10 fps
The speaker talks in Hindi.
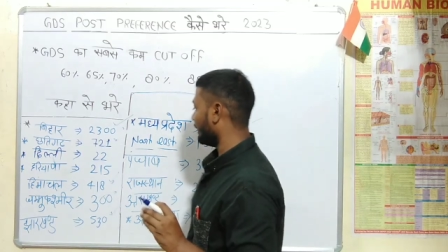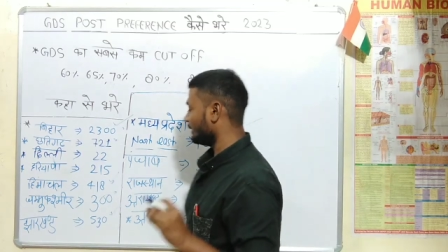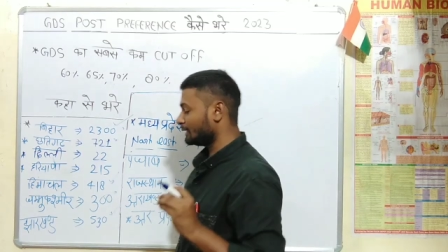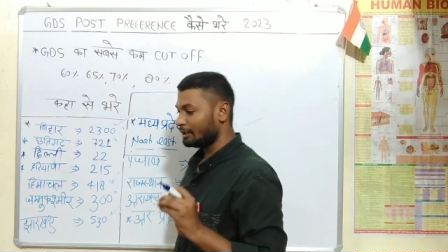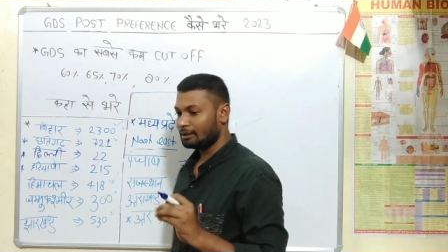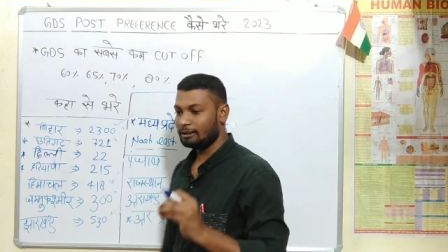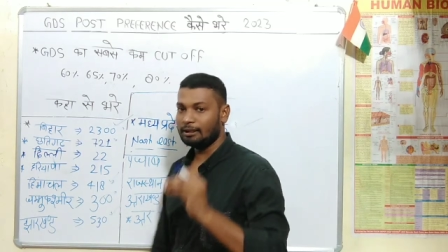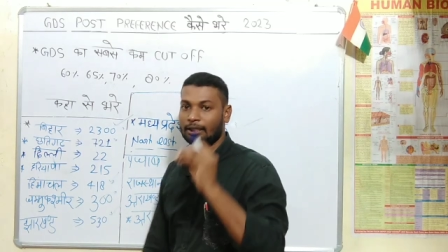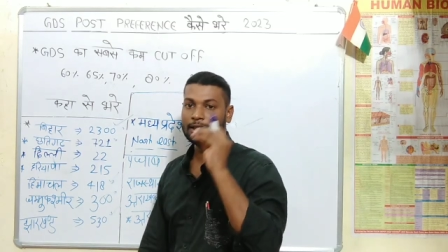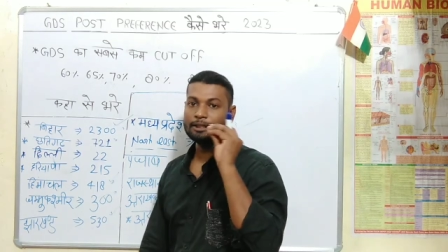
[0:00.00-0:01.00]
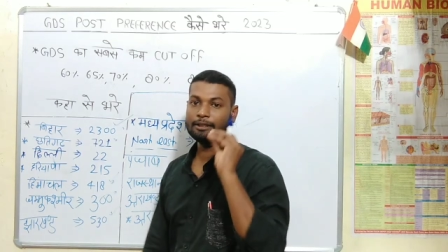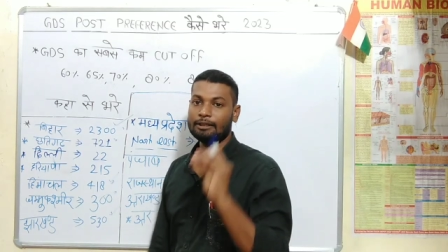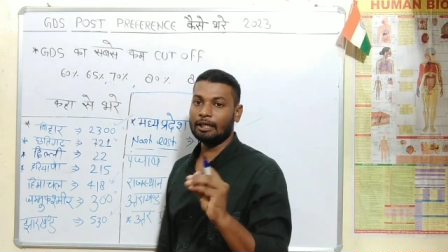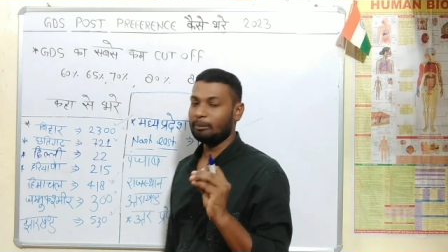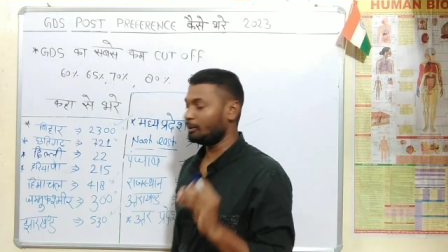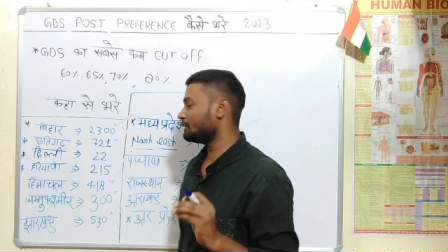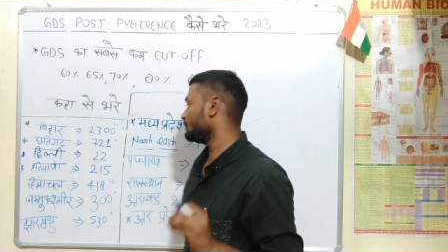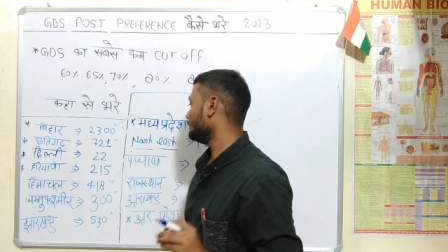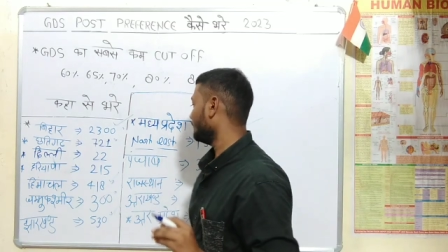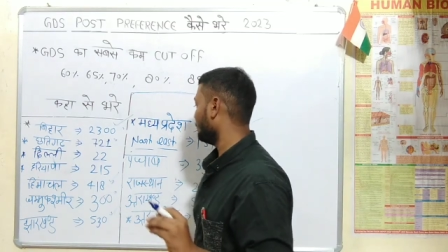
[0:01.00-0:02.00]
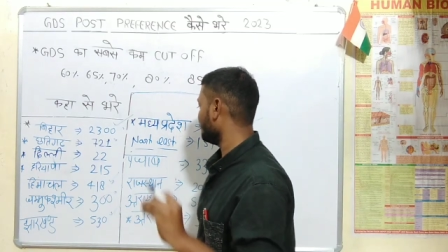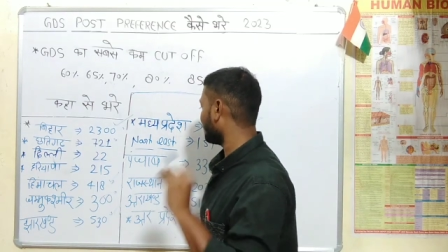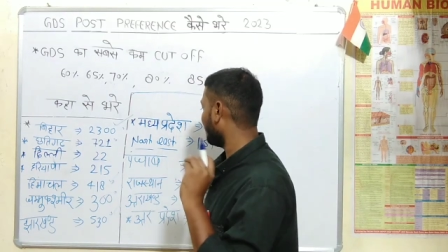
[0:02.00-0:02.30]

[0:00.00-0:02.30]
बात आती है नाइन्टी नाइन परसेंट हमें